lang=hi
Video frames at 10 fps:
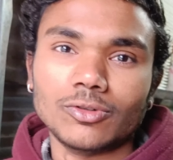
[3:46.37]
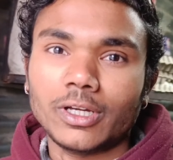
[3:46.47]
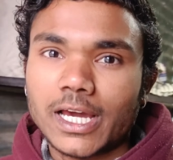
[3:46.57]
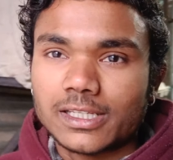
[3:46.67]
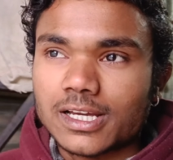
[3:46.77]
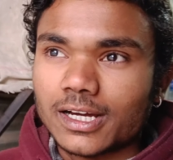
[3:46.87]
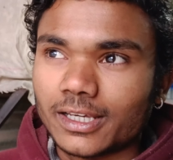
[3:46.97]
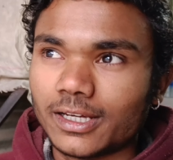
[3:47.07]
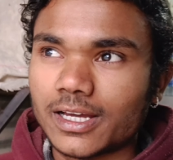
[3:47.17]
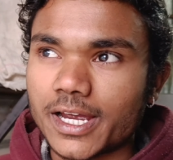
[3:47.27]
बाय तो
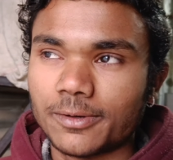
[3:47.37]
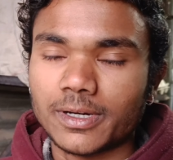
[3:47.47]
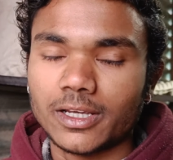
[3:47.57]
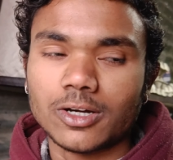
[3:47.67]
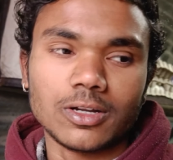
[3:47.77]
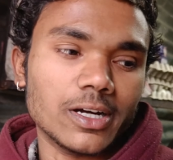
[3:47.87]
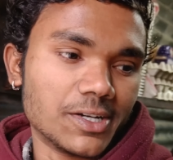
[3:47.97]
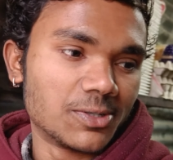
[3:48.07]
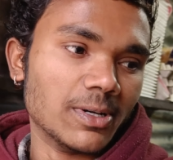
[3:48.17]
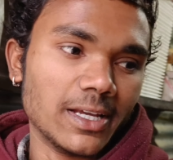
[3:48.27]
आगे गाइड भाई और
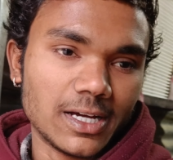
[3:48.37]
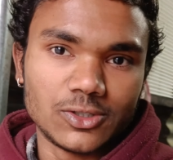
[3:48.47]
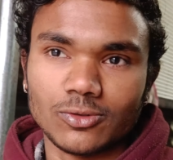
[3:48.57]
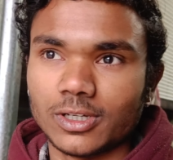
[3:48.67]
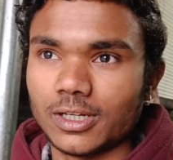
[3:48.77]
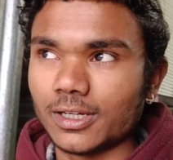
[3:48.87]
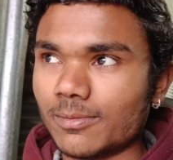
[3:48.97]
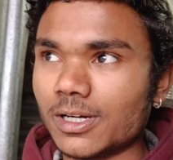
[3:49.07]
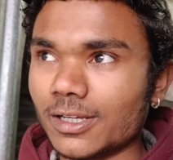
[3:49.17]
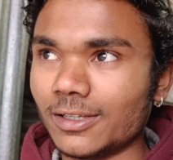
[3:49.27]
हर्ष भाई आ चुके हैं
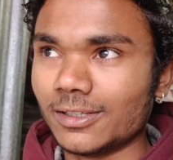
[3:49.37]
हमारे